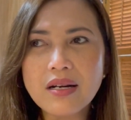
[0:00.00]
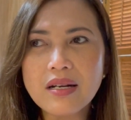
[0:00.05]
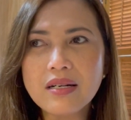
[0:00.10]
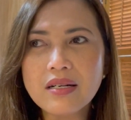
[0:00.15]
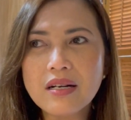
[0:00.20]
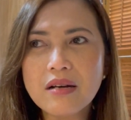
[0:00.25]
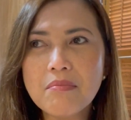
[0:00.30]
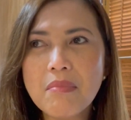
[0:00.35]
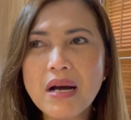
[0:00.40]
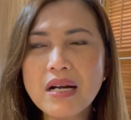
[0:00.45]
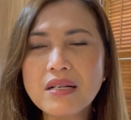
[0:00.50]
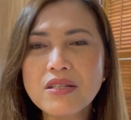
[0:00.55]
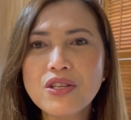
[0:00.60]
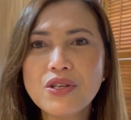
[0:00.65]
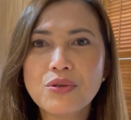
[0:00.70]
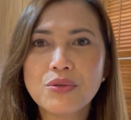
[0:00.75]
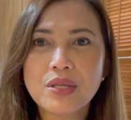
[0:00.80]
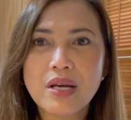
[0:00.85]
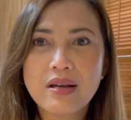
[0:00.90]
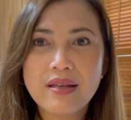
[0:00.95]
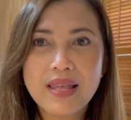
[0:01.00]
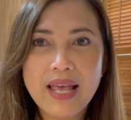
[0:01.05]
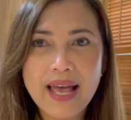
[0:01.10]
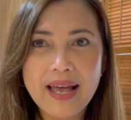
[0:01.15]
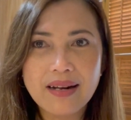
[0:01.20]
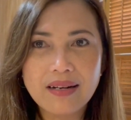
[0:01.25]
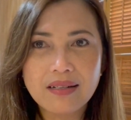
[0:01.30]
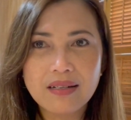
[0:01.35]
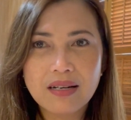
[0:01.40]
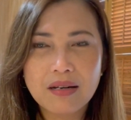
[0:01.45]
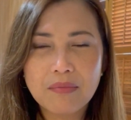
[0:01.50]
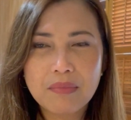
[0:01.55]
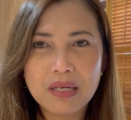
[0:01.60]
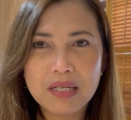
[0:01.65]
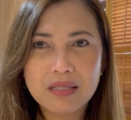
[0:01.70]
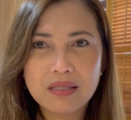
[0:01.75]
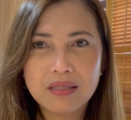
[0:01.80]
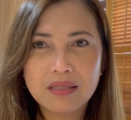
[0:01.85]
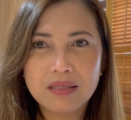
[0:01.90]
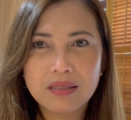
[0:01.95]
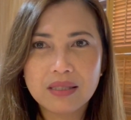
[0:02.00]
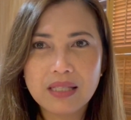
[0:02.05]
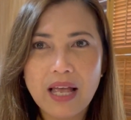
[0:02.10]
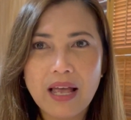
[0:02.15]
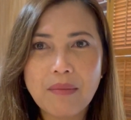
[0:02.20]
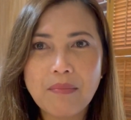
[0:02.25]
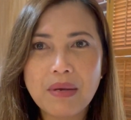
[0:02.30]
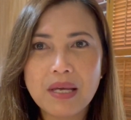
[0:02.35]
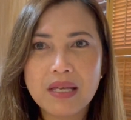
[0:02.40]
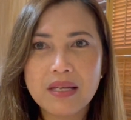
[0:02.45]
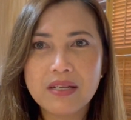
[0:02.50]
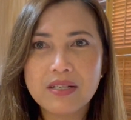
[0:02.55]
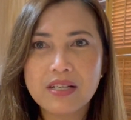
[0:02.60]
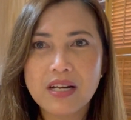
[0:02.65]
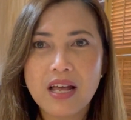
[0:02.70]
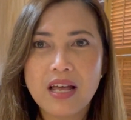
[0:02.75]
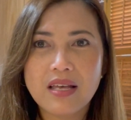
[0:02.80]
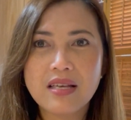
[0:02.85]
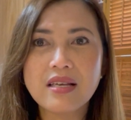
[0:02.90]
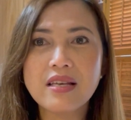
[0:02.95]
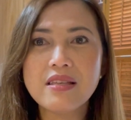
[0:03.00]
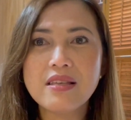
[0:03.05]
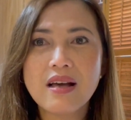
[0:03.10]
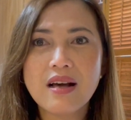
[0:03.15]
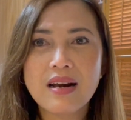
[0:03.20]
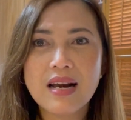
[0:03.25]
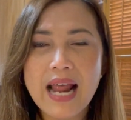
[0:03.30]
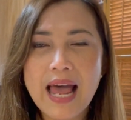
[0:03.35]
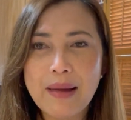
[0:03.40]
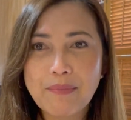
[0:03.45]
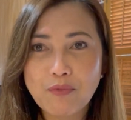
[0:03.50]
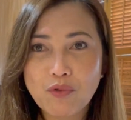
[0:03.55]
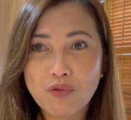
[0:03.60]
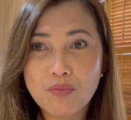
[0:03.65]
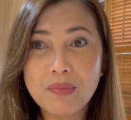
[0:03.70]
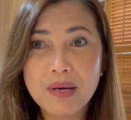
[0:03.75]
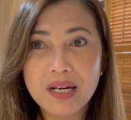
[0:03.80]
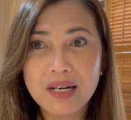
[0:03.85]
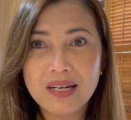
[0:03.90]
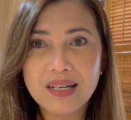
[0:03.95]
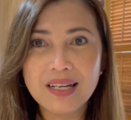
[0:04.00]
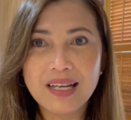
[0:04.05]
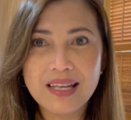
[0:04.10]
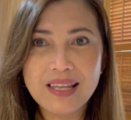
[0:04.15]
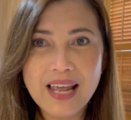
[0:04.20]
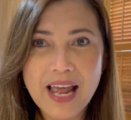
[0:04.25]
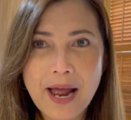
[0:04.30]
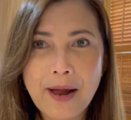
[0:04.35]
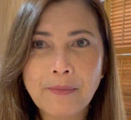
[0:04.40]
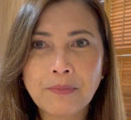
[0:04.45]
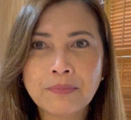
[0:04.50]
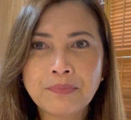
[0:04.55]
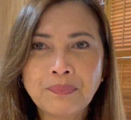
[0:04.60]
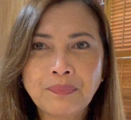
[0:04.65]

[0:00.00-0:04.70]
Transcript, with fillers: đó nó mất nhiều thời gian là mình sẽ bị trễ cái giờ làm của mình đó cả nhà